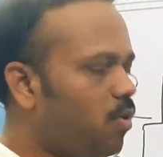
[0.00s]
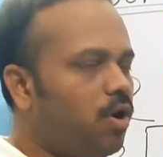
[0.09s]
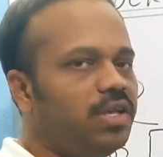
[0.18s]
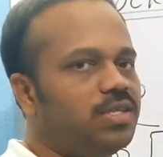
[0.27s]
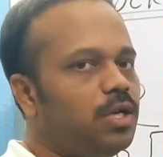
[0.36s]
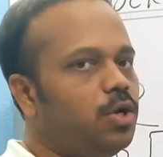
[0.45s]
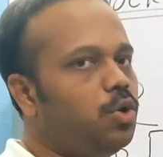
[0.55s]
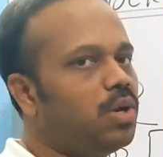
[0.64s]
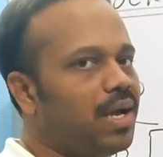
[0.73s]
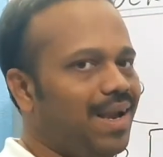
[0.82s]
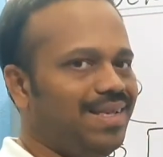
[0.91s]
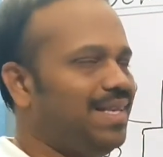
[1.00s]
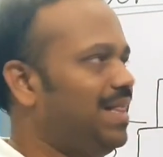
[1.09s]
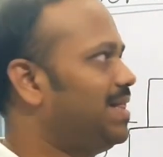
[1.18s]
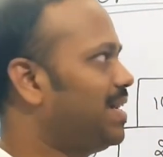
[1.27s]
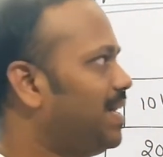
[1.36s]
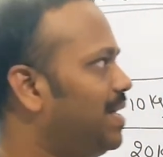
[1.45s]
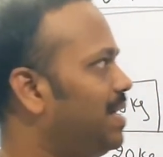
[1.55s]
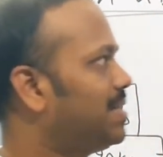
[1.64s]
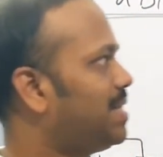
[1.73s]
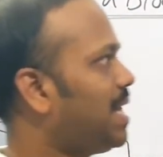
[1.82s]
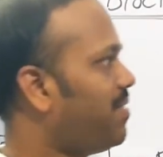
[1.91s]
బాడీస్ రెండు కలిసి వెళ్తున్నాయి
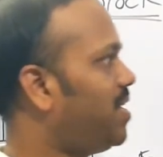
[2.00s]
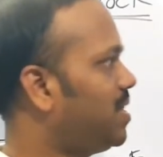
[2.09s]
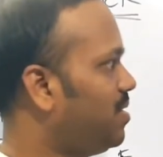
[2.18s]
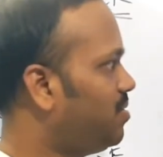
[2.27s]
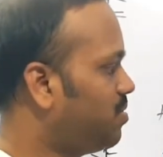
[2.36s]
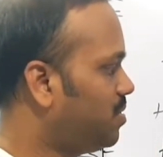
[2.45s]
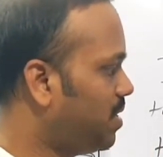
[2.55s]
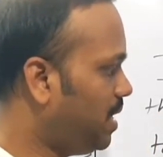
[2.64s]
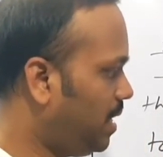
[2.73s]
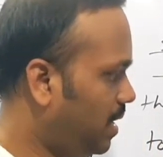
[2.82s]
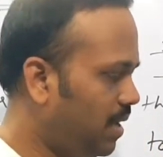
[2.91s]
తర్వాత ఏమవుతుంది